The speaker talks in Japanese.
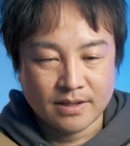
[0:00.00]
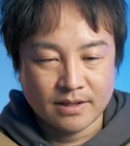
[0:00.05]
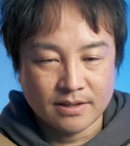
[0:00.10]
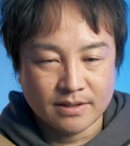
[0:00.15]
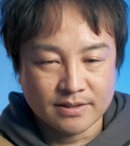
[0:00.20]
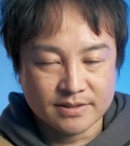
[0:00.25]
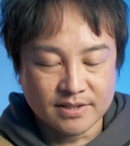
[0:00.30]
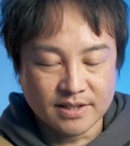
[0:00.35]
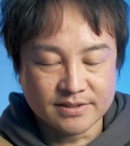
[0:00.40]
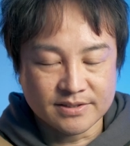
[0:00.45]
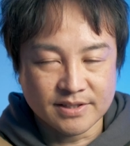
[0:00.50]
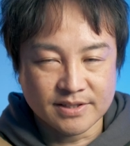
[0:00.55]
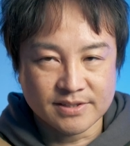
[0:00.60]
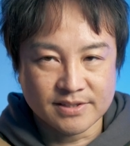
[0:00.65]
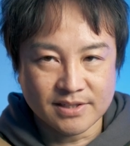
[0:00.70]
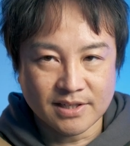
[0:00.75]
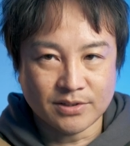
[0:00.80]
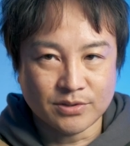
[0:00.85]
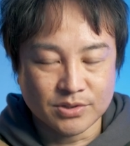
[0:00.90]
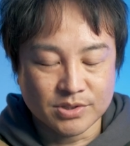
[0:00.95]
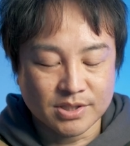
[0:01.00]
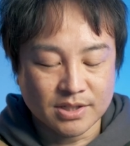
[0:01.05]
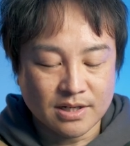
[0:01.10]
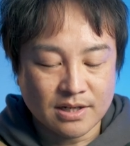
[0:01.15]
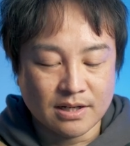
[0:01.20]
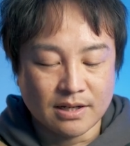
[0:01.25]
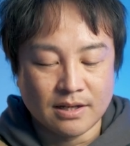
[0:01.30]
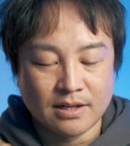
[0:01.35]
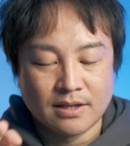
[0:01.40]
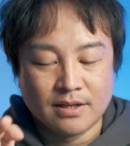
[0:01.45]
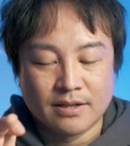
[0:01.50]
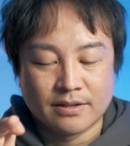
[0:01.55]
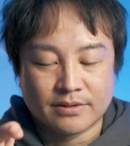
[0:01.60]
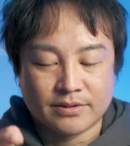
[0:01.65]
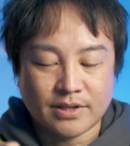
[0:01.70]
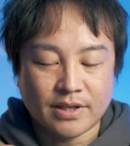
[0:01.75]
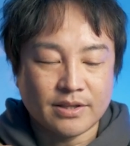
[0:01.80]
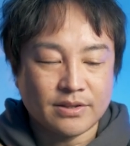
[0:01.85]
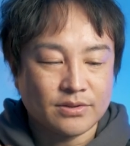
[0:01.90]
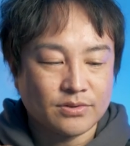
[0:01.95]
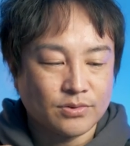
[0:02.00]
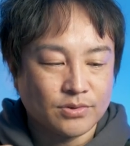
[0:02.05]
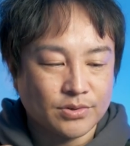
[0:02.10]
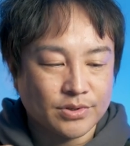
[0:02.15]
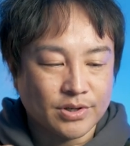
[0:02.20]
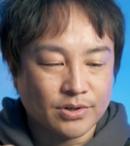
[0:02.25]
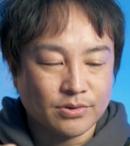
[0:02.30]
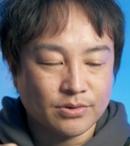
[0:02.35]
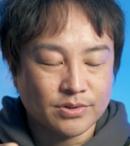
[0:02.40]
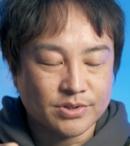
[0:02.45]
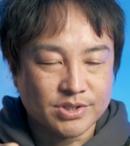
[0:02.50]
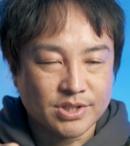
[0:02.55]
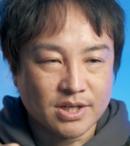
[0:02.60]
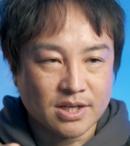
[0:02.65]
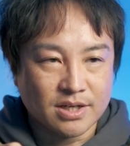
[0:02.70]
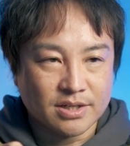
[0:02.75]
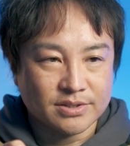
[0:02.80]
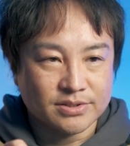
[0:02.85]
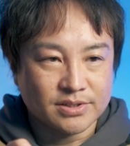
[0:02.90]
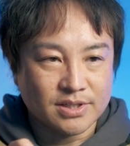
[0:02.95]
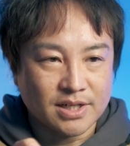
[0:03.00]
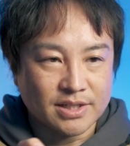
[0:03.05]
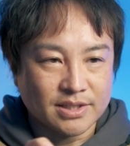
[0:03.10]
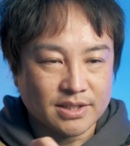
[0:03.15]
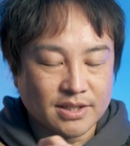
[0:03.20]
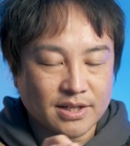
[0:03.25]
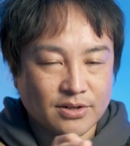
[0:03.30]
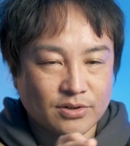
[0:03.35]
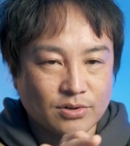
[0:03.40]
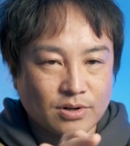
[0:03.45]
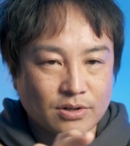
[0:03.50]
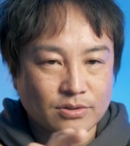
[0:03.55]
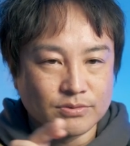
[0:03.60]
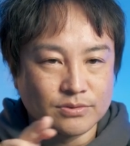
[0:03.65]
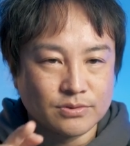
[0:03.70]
えー、撮影スタートしたら電動でこのシャークスライダーなのが